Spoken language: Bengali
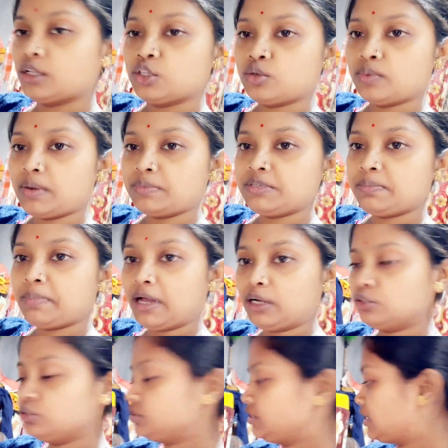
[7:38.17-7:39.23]
তো ভাবছি
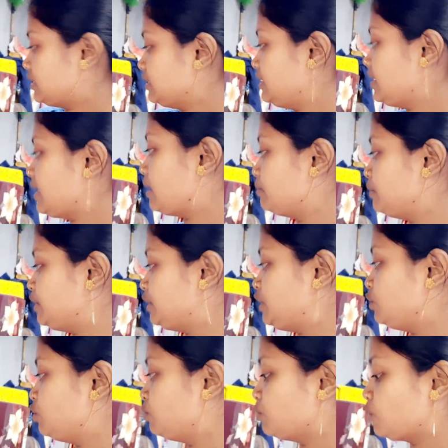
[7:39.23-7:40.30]
পালং শাক দিয়ে আর মিষ্টি
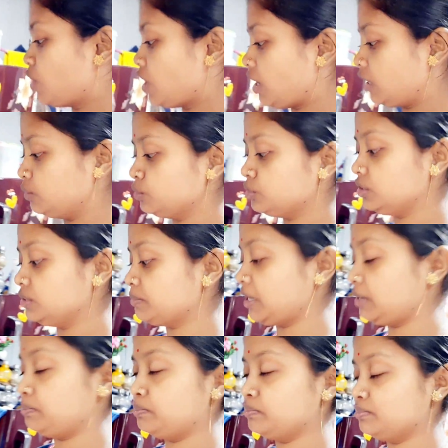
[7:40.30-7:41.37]
কুমড়ো আলু দি মানে
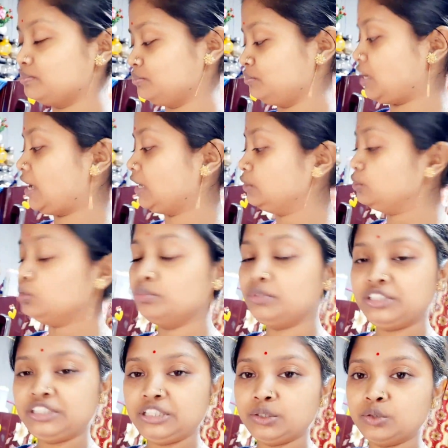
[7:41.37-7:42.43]
আলু
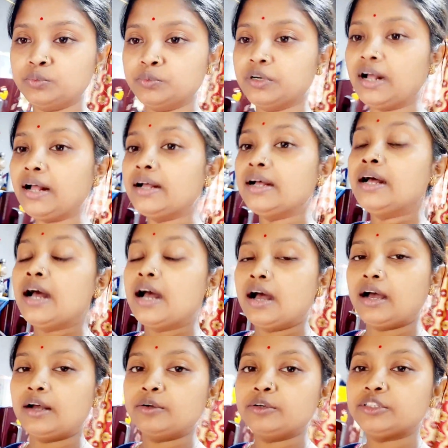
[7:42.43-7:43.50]
মিষ্টি কুমড়া
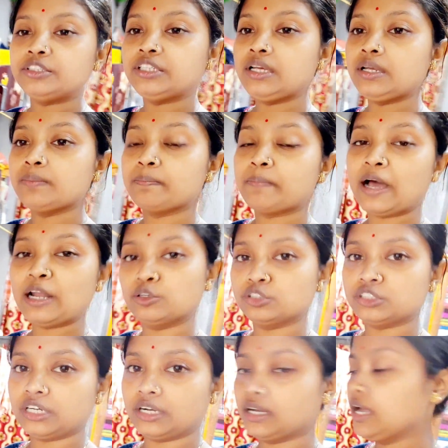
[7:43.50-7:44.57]
আর হচ্ছে পালং
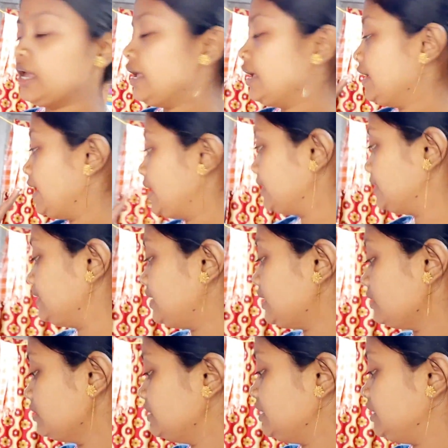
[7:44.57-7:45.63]
শাক এই দিয়ে
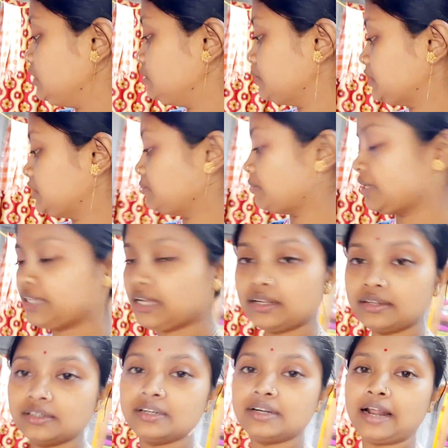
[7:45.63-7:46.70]
ইলিশ মাছের মাথা
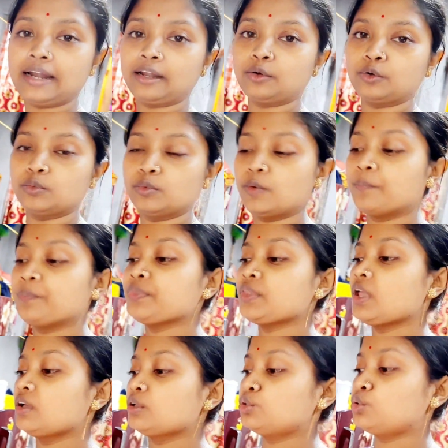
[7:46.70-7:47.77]
রান্না করব।
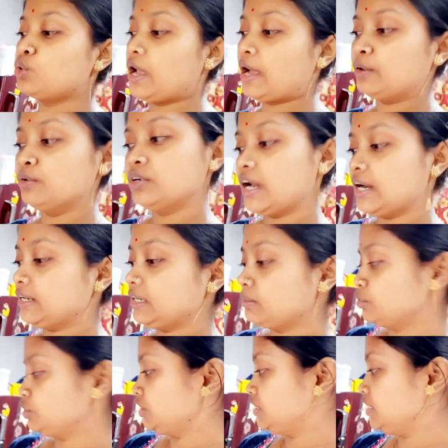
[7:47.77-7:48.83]
তো এখন রান্নাটা
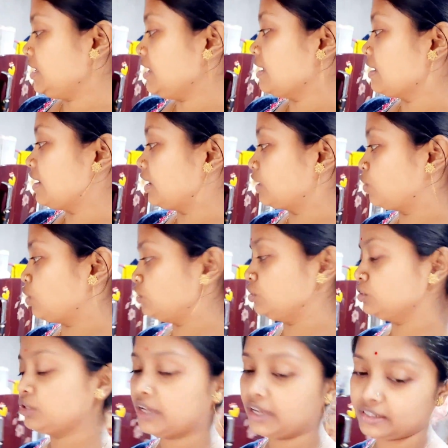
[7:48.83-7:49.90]
বসিয়ে দিই আর কল্লোল
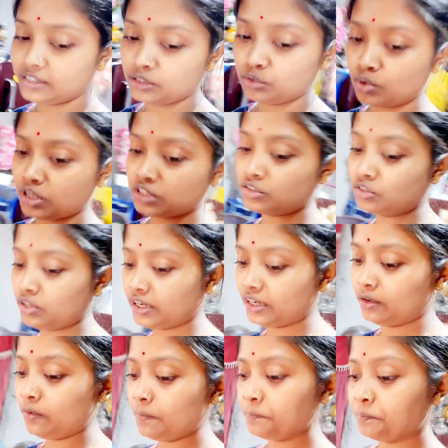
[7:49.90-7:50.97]
তো খেয়ে দিয়ে দোকান চলে
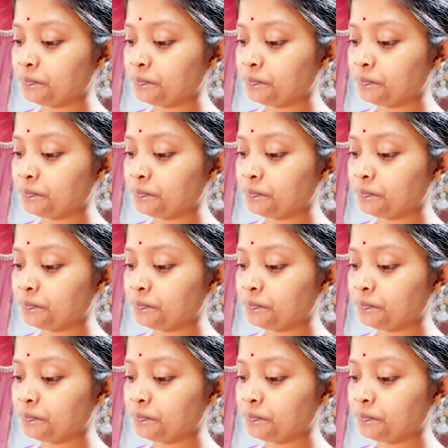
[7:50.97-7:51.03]
গেলো